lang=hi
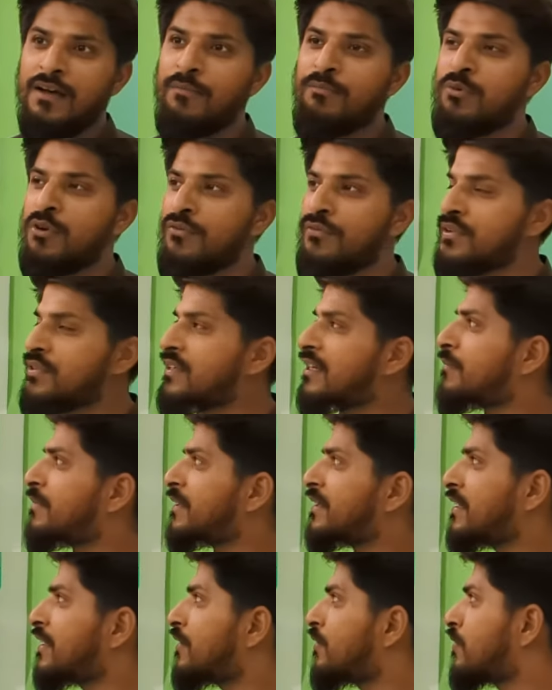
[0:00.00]
अब प्रोफेशनल
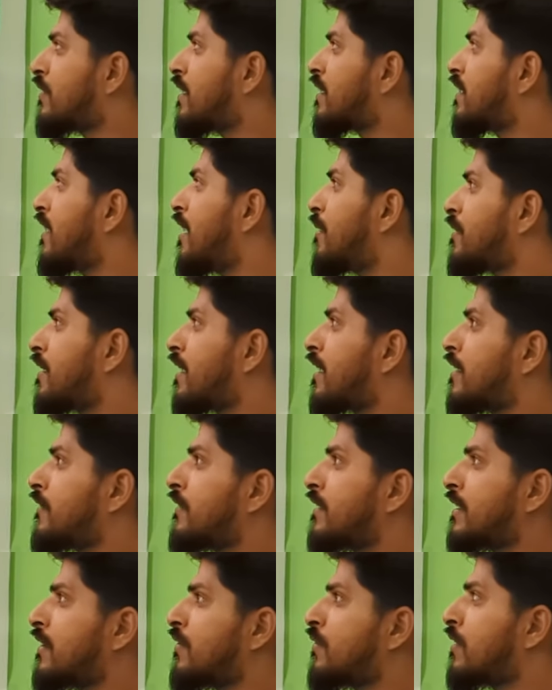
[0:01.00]
बंदा होगा काम करने
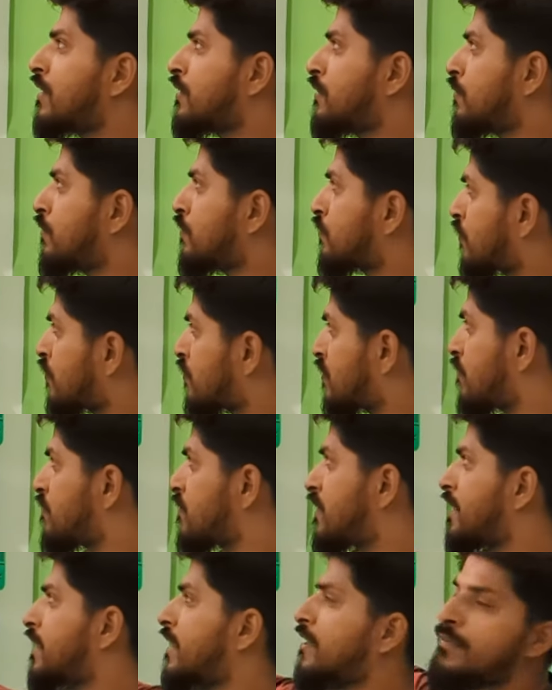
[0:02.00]
वाला होगा तो उसको
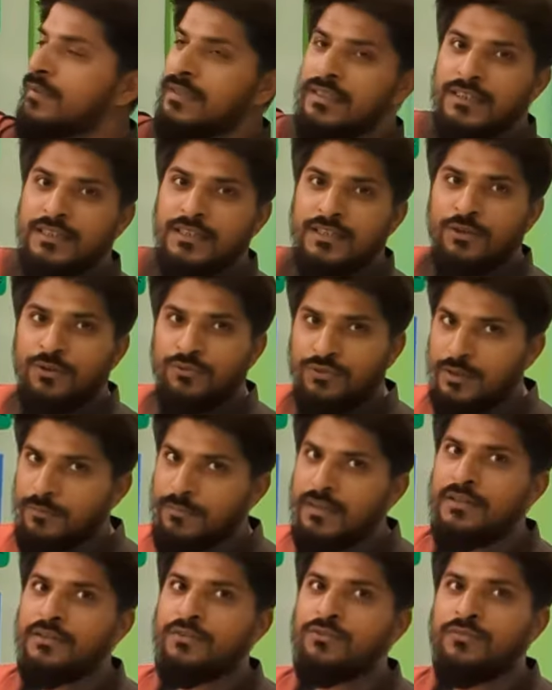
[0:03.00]
समझेगा पहले उसके
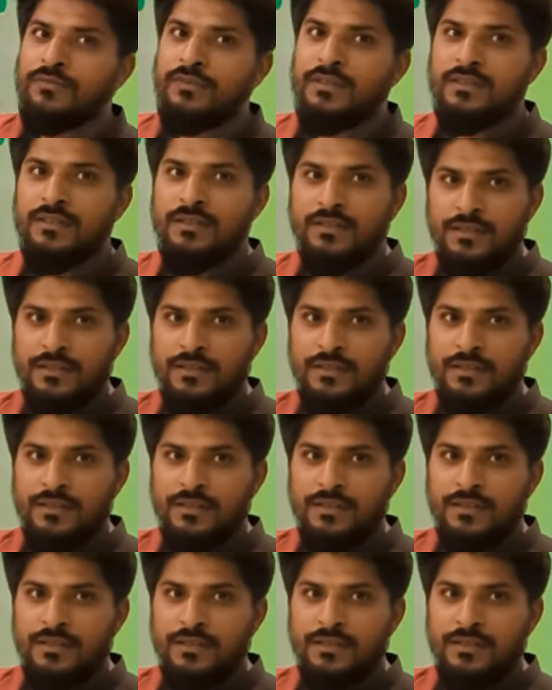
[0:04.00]
बाद उसको फिर